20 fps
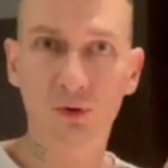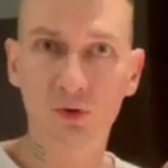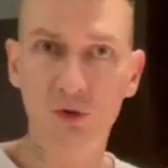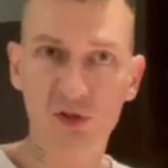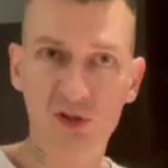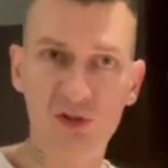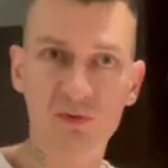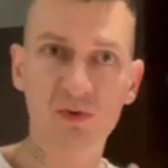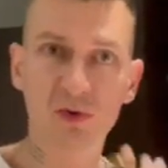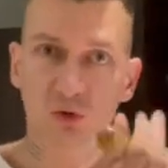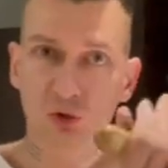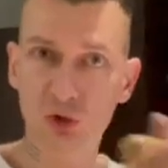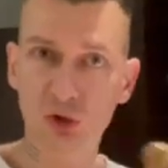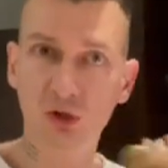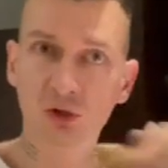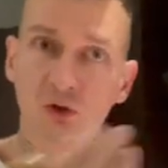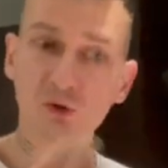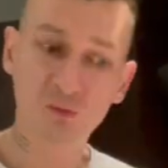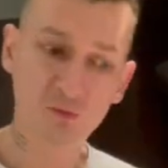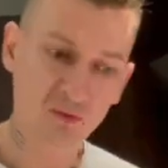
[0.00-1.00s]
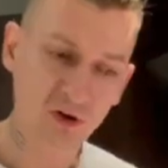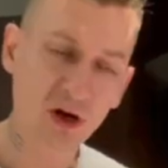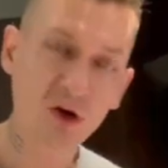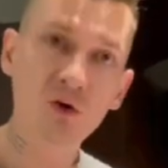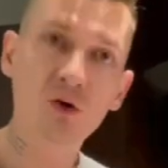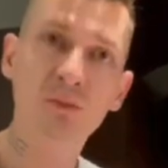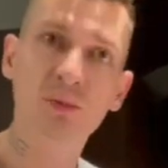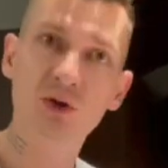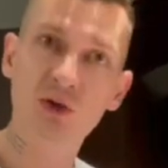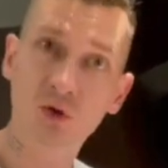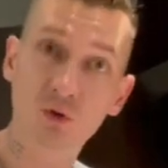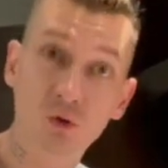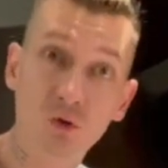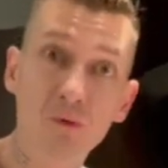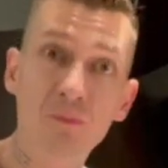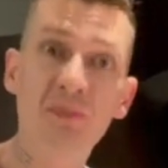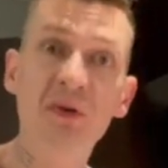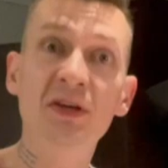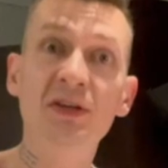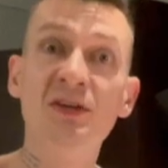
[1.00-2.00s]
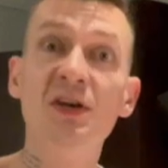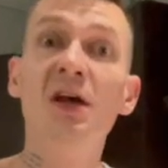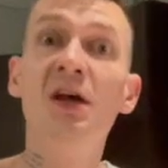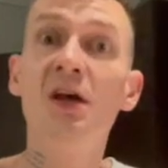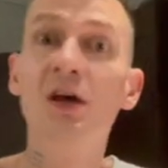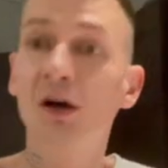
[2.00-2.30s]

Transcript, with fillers: То есть тебе нужно это в коробочку купить,